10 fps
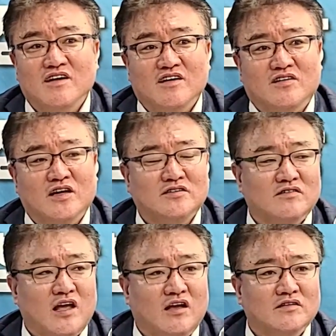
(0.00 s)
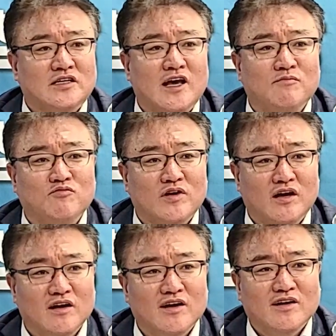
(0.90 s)
그래서 이제 그세
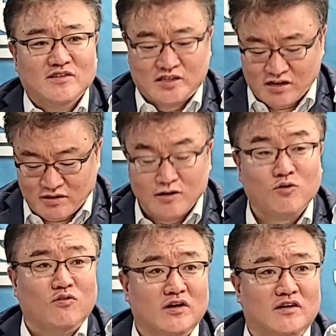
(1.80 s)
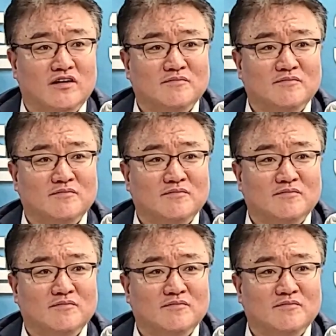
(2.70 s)
분의 제가 의혹을